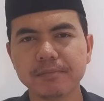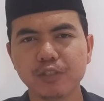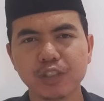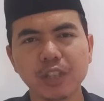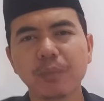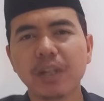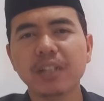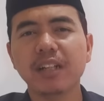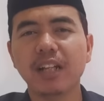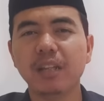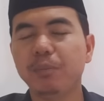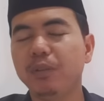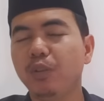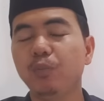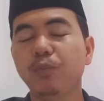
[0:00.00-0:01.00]
ucapkan
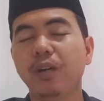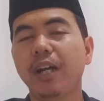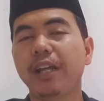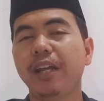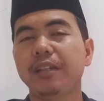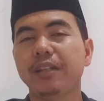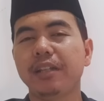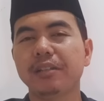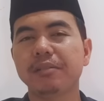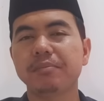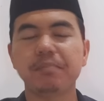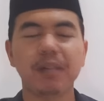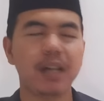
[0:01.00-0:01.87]
dengan penuh penghayatan.